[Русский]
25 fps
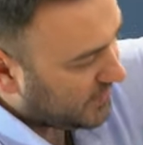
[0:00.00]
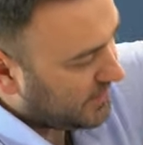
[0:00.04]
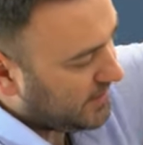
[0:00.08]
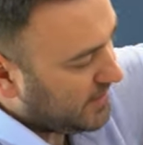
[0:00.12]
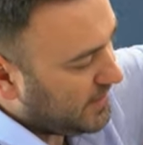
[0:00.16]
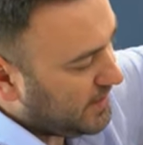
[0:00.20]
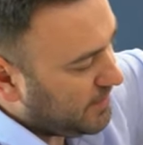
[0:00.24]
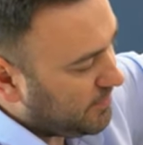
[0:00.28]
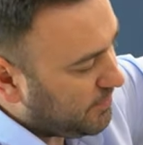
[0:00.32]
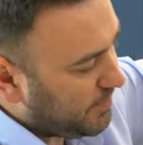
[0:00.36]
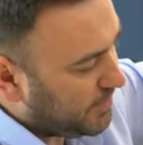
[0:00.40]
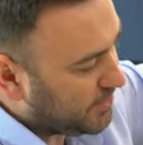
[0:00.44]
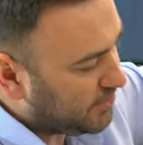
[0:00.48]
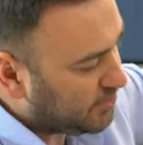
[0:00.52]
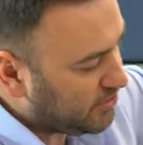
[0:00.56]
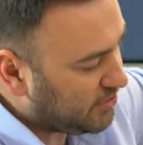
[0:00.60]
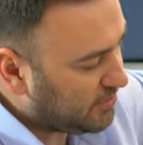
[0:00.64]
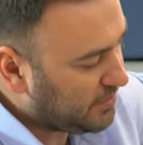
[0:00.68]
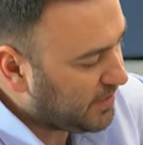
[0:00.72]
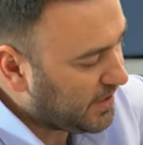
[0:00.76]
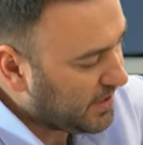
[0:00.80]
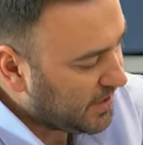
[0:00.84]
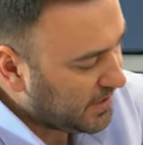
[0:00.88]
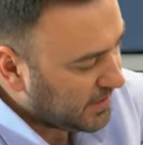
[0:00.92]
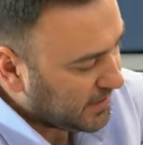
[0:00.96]
И
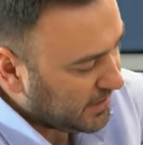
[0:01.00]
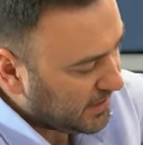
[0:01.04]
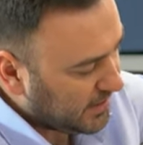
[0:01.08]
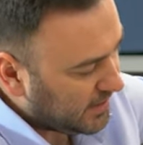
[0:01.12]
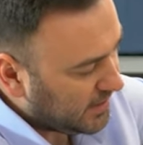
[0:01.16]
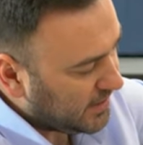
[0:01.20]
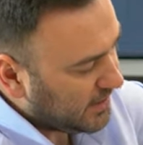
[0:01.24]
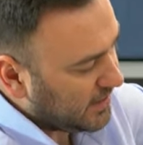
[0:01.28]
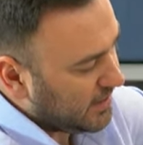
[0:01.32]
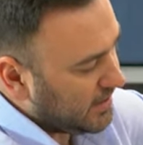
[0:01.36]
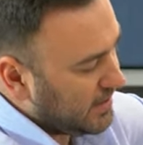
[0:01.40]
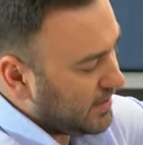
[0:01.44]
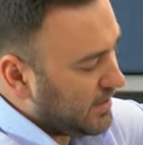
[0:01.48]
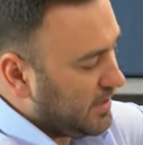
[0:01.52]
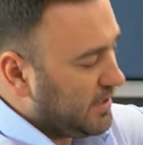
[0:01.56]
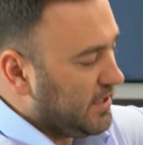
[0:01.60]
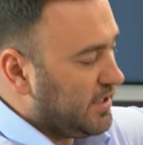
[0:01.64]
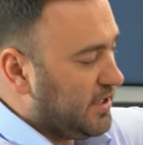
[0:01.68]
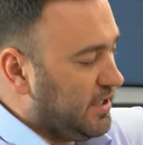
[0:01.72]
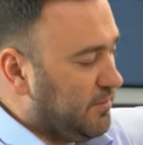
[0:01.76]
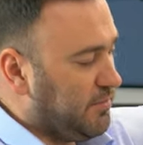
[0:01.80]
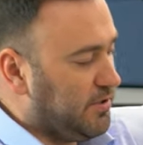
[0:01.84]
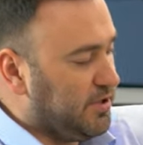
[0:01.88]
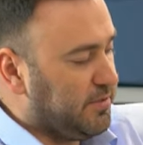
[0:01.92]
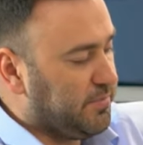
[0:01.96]
потом э,
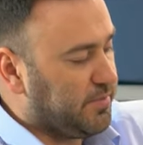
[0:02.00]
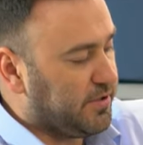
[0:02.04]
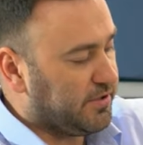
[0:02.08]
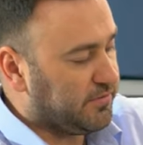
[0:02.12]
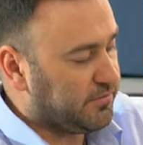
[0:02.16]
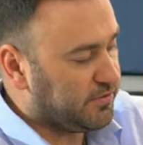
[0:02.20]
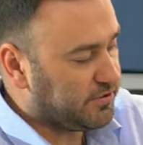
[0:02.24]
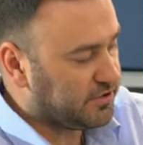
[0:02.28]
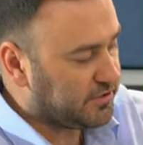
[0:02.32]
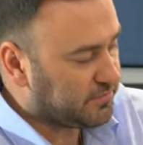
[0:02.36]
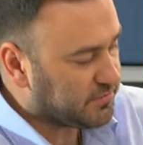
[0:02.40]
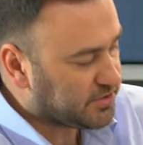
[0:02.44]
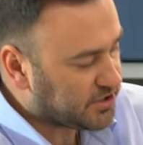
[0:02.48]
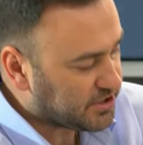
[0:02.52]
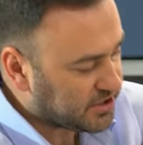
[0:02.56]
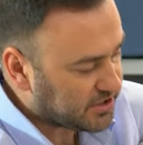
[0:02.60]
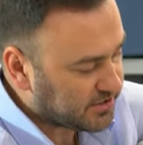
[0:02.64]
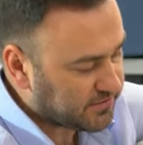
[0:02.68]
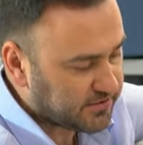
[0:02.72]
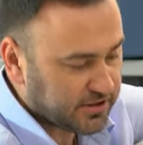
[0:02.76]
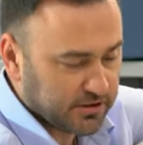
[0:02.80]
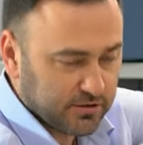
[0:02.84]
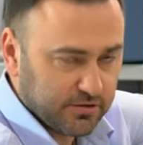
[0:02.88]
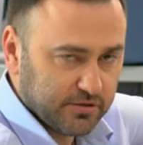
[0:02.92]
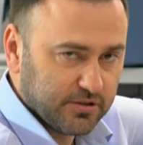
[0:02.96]
ремень проводим
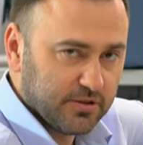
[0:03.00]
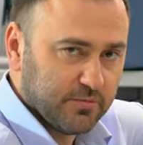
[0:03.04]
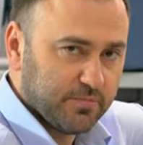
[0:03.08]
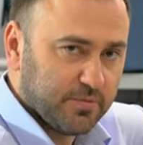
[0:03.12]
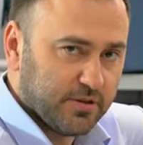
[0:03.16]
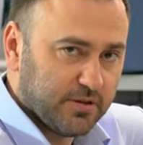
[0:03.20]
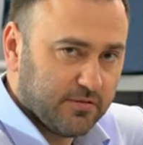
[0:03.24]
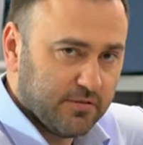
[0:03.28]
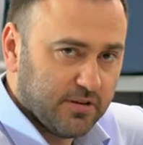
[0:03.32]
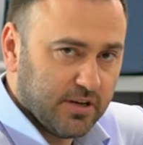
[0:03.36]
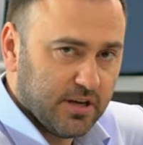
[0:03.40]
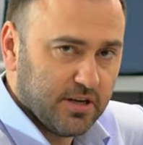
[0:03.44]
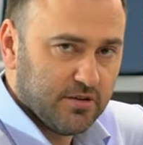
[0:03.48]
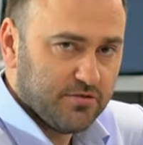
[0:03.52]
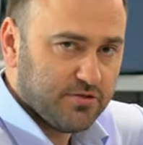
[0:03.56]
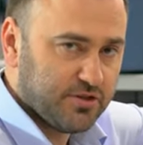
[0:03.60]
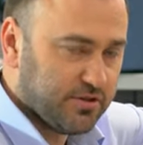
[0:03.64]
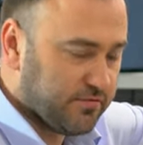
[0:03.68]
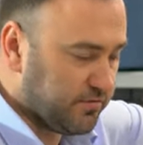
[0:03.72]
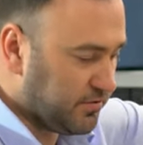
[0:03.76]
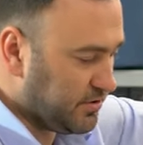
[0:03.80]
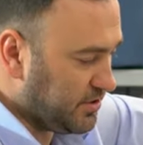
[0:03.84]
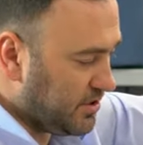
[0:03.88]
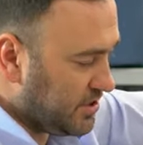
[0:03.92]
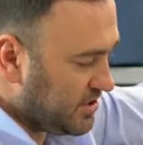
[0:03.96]
через второй
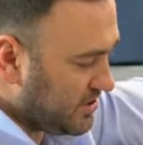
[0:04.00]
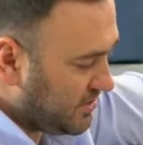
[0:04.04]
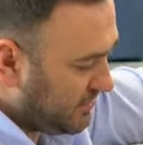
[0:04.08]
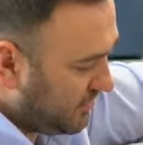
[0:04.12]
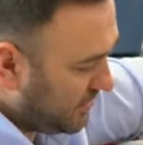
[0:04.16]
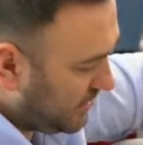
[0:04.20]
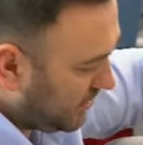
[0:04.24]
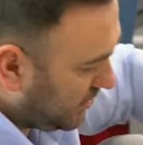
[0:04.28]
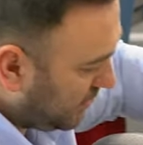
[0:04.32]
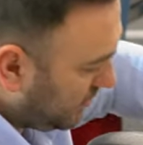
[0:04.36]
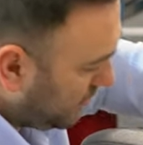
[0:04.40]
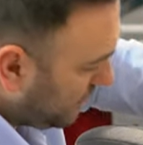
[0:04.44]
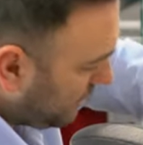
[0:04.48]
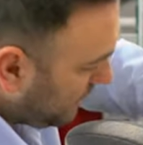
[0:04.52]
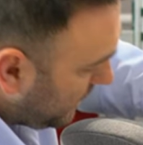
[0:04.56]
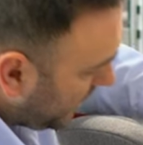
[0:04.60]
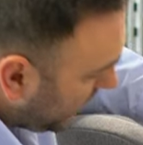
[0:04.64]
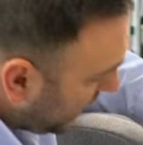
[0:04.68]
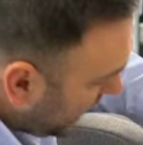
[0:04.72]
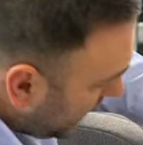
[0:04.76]
направляющий, вот здесь сверху.